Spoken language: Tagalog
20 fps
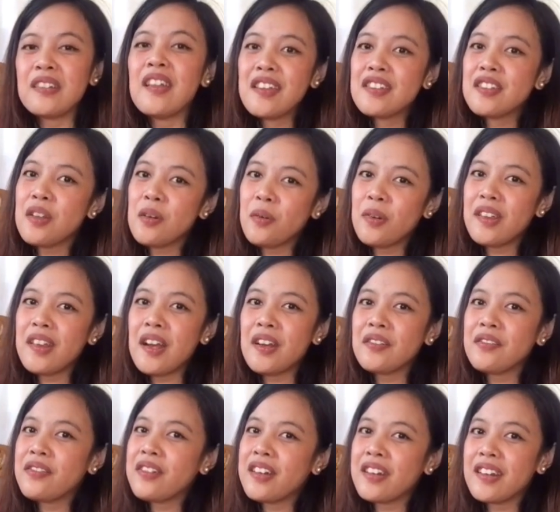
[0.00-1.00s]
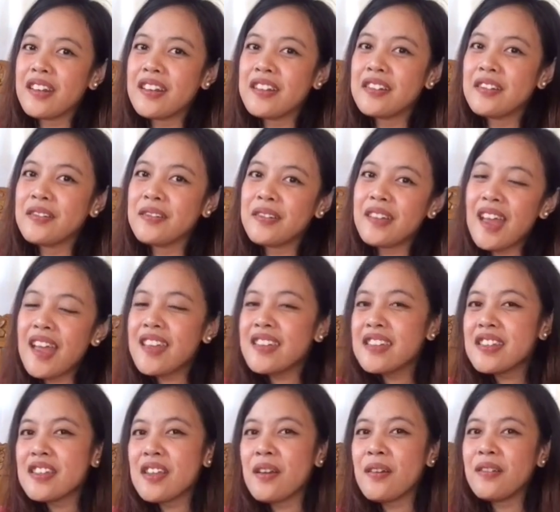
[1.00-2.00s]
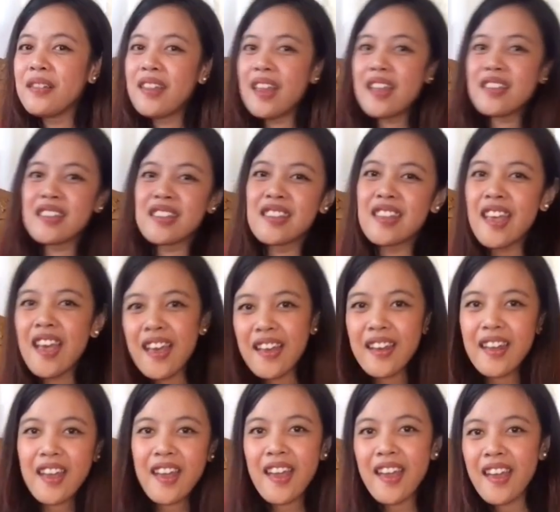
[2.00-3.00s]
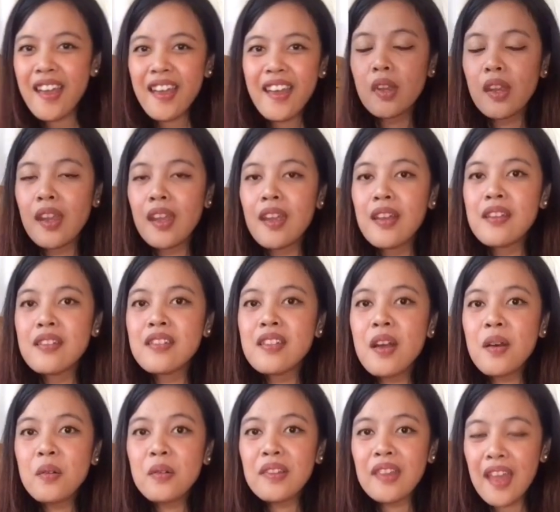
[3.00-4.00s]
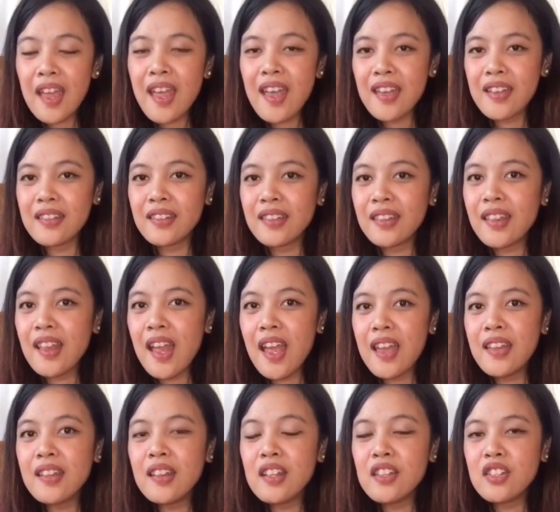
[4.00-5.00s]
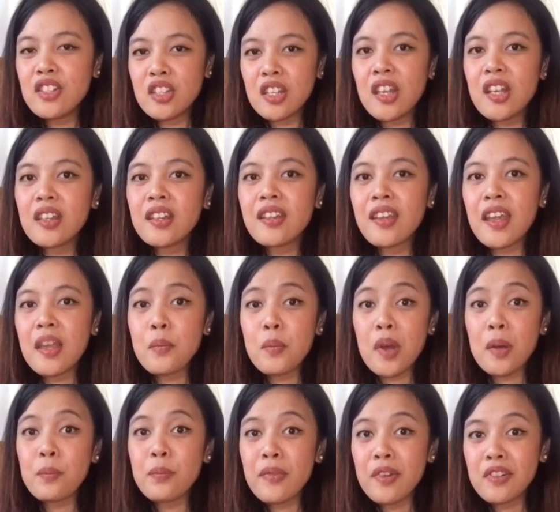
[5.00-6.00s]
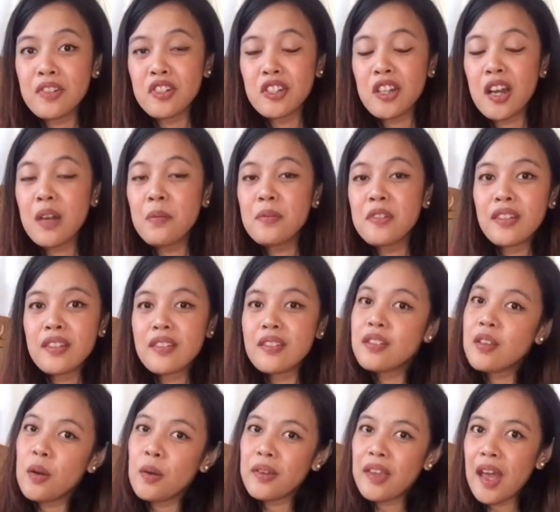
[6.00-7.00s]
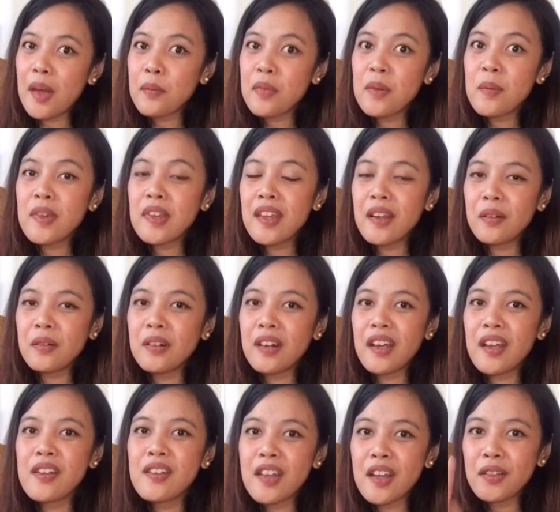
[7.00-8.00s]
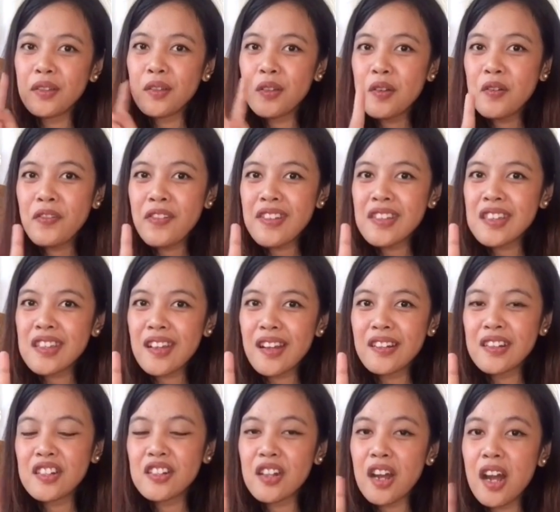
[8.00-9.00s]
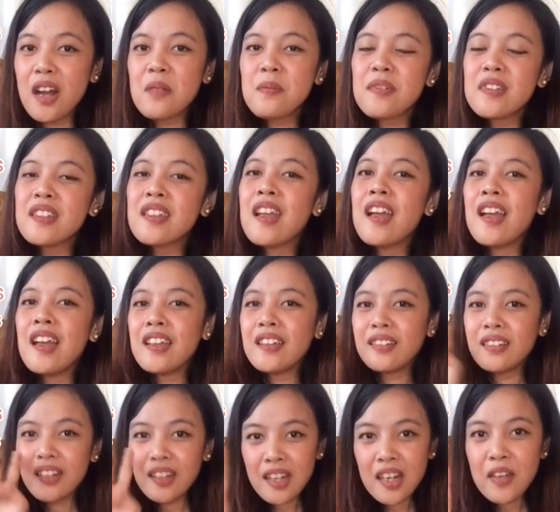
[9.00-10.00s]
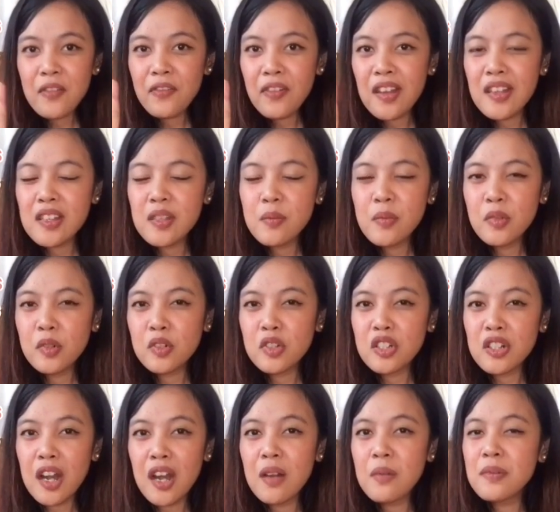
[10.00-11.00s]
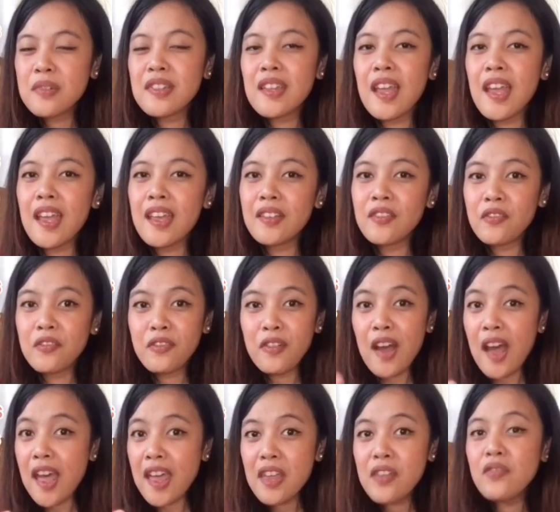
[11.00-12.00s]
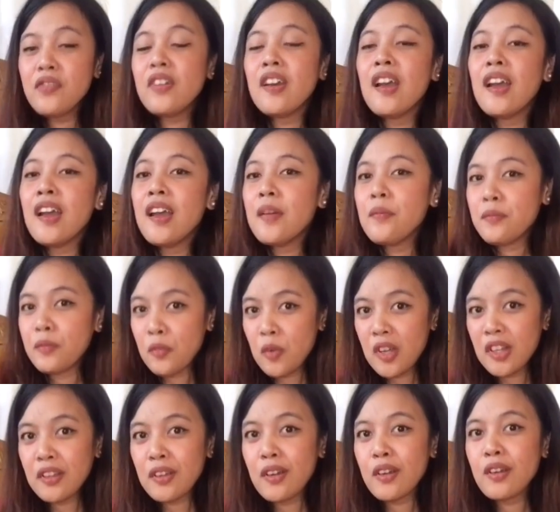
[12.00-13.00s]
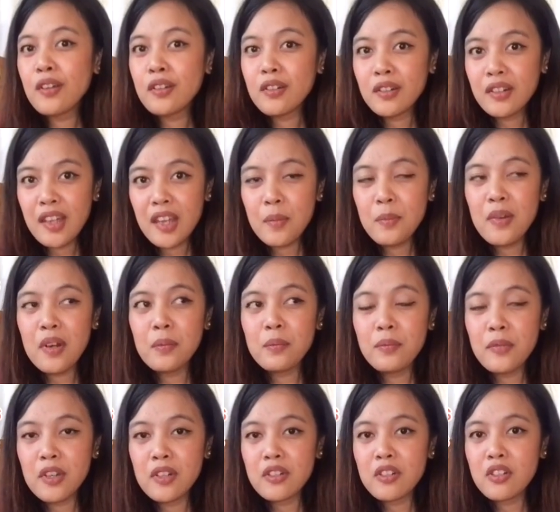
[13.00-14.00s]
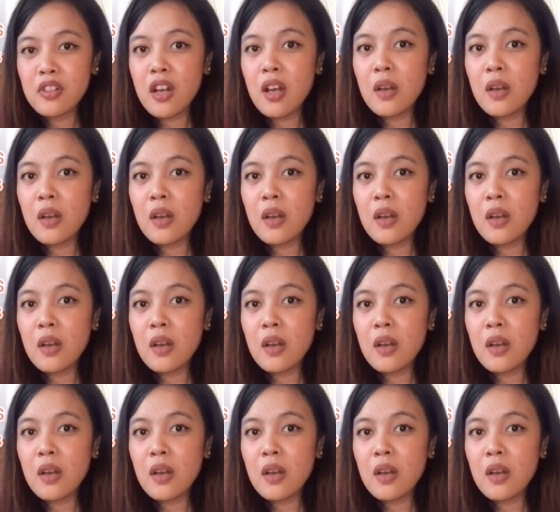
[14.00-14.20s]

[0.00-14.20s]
So without further ado guys, so let's get it! So, 10. 10 legit K-pop merch shops. So, yan. Bibigyan ko kayo ng 2 physical shops, 3 Facebook shops, and 5 Twitter, K-pop merch shop.